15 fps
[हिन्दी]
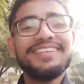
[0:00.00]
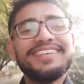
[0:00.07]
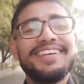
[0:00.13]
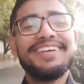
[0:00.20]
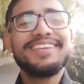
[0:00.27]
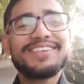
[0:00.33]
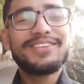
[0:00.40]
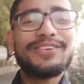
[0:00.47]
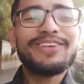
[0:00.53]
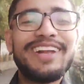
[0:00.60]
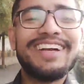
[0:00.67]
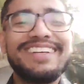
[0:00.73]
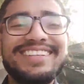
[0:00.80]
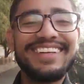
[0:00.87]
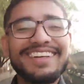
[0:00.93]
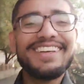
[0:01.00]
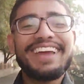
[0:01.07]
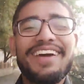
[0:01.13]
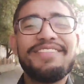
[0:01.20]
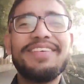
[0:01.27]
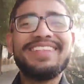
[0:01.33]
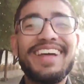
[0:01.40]
सो लेट्स सी क्या
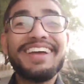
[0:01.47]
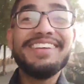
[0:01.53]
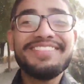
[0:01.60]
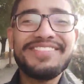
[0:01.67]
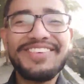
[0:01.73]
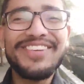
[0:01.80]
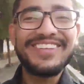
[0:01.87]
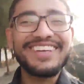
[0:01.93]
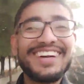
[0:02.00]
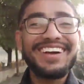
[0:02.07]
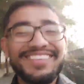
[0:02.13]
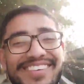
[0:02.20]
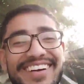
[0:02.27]
पता इन फ्यूचर कभी